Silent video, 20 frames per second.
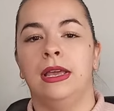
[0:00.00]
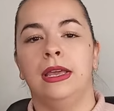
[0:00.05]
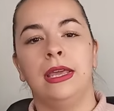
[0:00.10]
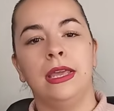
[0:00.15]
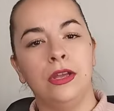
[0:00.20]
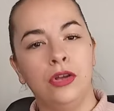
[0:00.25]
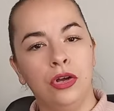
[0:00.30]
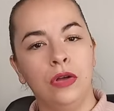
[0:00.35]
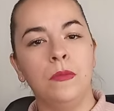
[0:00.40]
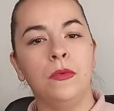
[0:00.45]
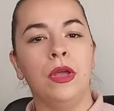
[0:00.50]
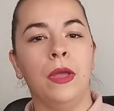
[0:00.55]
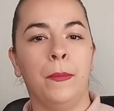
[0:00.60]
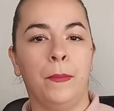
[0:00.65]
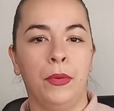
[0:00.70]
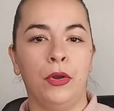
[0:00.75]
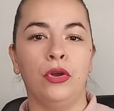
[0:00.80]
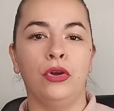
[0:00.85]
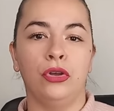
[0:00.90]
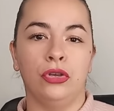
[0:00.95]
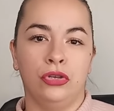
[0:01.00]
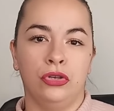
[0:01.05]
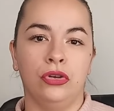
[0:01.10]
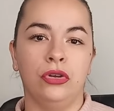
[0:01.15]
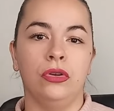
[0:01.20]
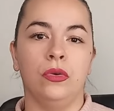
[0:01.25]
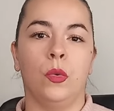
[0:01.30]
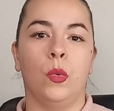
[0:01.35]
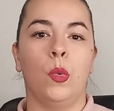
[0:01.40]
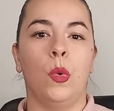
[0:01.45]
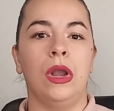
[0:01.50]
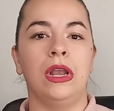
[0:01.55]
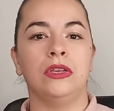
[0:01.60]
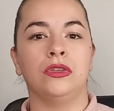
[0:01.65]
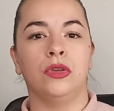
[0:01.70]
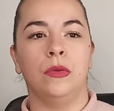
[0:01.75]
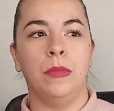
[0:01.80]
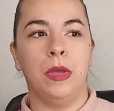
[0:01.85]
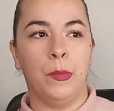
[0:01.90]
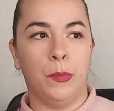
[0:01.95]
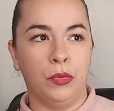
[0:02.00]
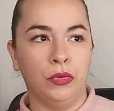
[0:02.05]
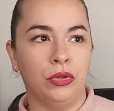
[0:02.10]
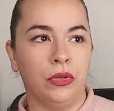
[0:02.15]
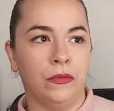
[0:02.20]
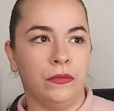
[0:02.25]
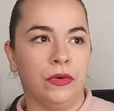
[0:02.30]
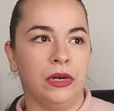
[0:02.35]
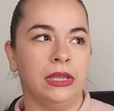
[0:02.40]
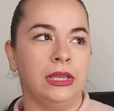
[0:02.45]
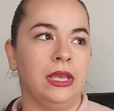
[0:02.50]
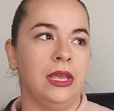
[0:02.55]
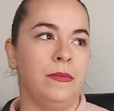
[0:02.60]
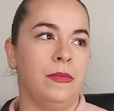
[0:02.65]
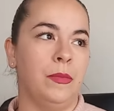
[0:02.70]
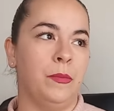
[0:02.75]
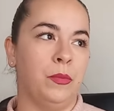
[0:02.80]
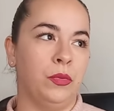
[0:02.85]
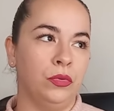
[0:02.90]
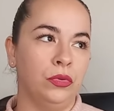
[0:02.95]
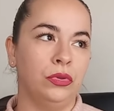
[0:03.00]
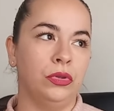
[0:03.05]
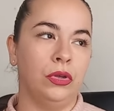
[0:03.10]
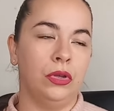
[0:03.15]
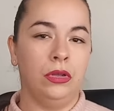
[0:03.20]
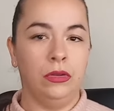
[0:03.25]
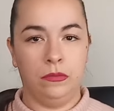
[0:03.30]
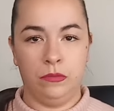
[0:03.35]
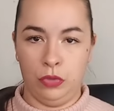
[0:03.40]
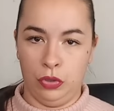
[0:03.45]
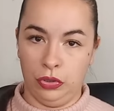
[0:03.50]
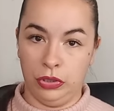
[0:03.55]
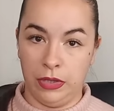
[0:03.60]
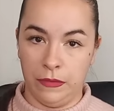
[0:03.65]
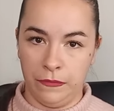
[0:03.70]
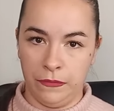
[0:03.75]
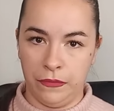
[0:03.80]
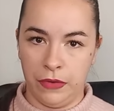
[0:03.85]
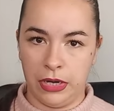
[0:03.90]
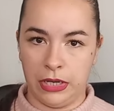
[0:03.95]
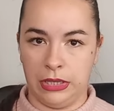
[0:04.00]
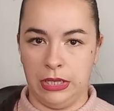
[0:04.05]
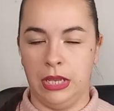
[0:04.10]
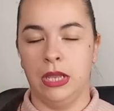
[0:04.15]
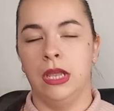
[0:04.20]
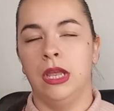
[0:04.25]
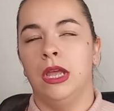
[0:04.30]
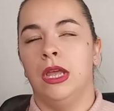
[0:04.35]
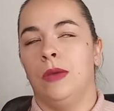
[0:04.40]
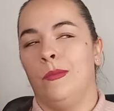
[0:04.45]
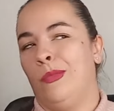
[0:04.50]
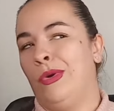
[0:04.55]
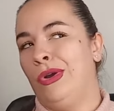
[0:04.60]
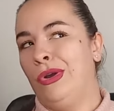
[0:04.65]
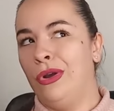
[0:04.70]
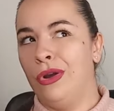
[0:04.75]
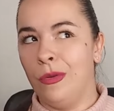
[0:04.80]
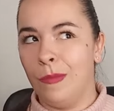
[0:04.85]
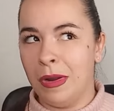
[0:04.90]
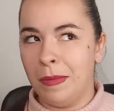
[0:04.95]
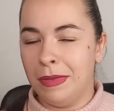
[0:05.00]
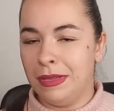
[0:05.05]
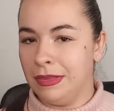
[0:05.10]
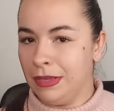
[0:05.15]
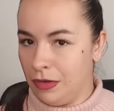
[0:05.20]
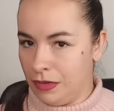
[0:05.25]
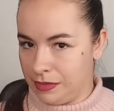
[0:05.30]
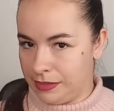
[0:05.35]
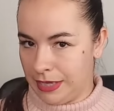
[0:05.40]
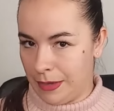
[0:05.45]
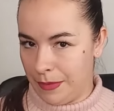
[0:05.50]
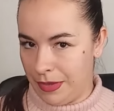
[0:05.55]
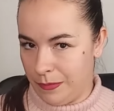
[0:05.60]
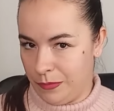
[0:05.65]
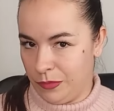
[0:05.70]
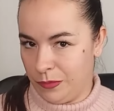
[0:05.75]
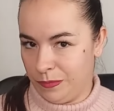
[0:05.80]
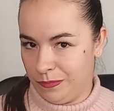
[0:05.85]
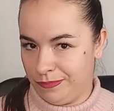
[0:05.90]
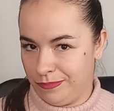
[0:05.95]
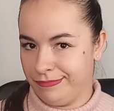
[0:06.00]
¿Y cómo exploro yo cuáles son mis puntos fuertes y mis puntos no tan fuertes? Bueno, normalmente lo sabemos.